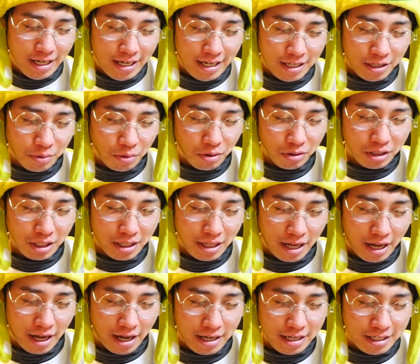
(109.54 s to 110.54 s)
え残って
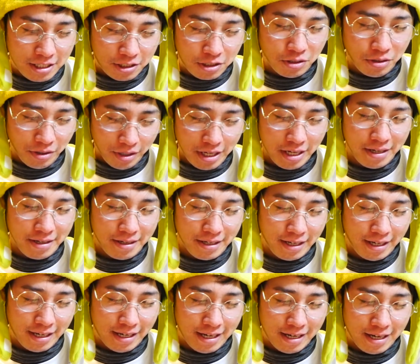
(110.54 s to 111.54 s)
た1種類
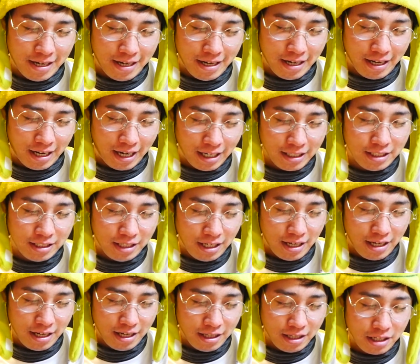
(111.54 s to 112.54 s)
えー、
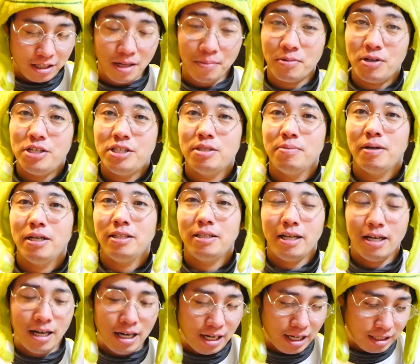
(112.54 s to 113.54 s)
8000円で多分一番
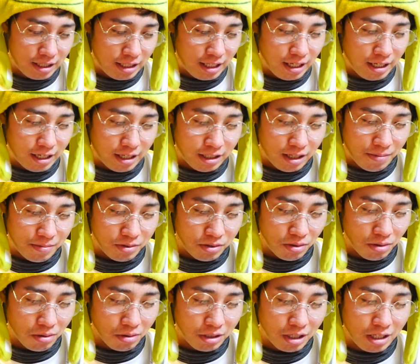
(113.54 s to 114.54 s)
値が張ったから多分
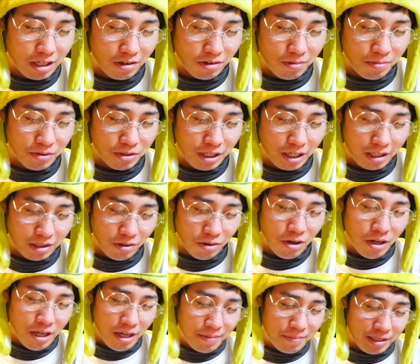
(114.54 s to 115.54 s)
残ってたと思うんだけ
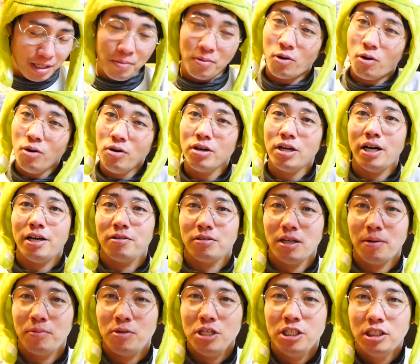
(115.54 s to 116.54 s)
ど、まあ、でも今回の
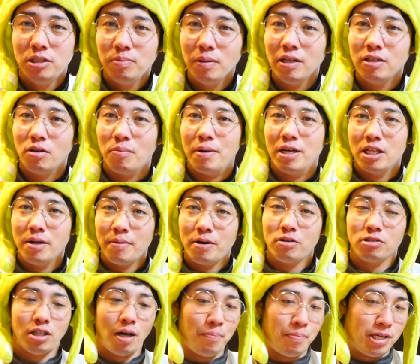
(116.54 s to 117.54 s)
多分一番の目玉
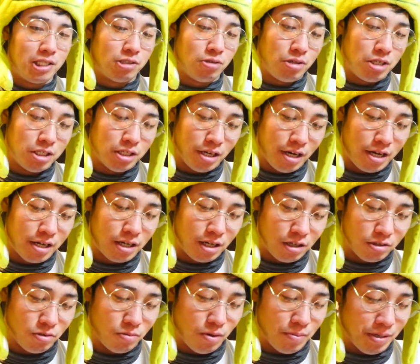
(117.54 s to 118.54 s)
のタペストリーじゃないか
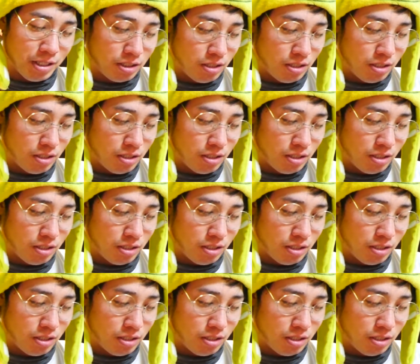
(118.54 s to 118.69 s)
なと思いま